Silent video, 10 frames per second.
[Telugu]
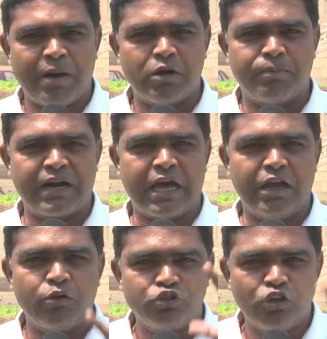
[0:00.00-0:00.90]

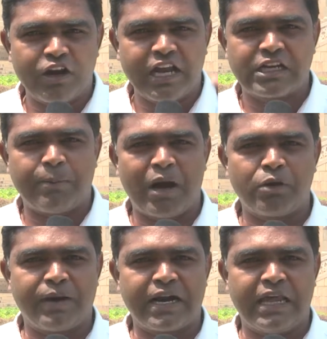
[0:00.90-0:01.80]
బాగుపడాలి ఉద్యోగి ఎట్లా
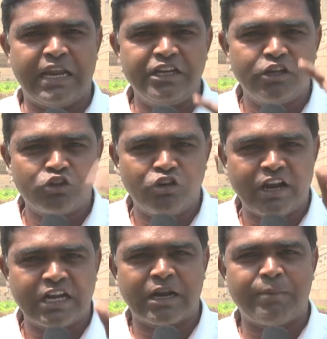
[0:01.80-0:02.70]
బాగుపడాలి
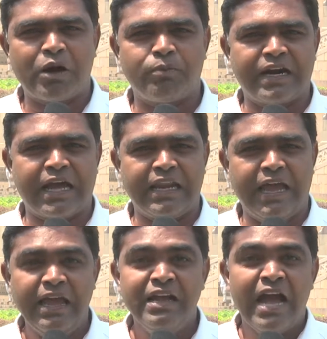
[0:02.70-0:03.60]
నిరుద్యోగి ఎట్లా
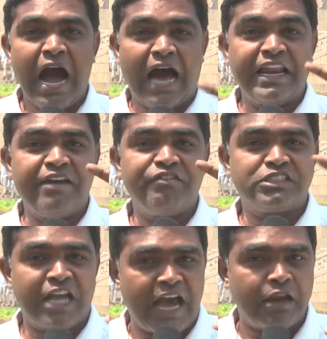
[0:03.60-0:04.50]
బాగుపడాలి అనే
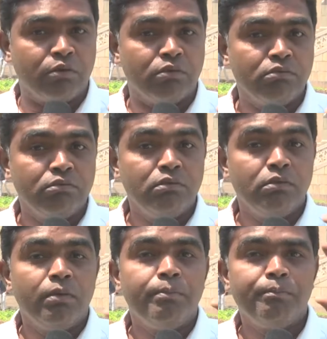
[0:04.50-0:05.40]
విషయాలు
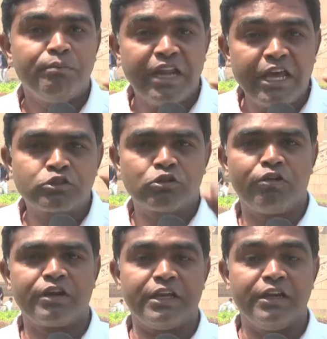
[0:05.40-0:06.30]

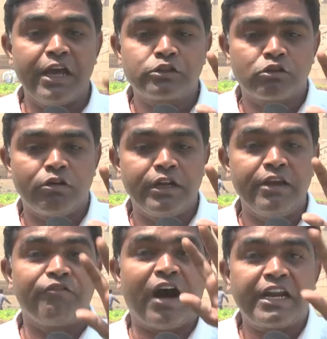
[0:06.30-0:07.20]
నేర్చుకోని నేర్చుకొని
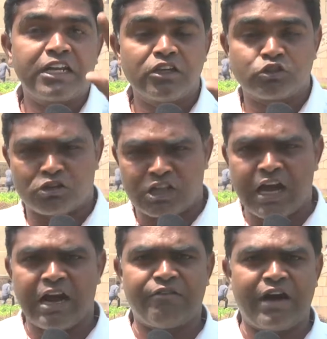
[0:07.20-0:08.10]
వానికి
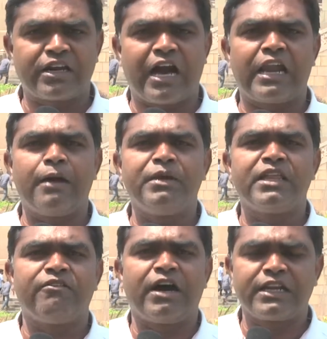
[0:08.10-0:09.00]
స్వతహాగా వాని కాళ్ళ
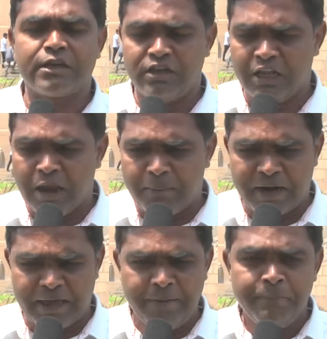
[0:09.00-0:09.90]
మీద వానికి
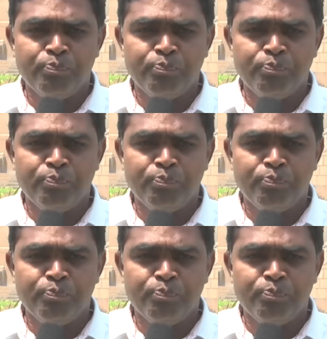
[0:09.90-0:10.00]
నిలబడే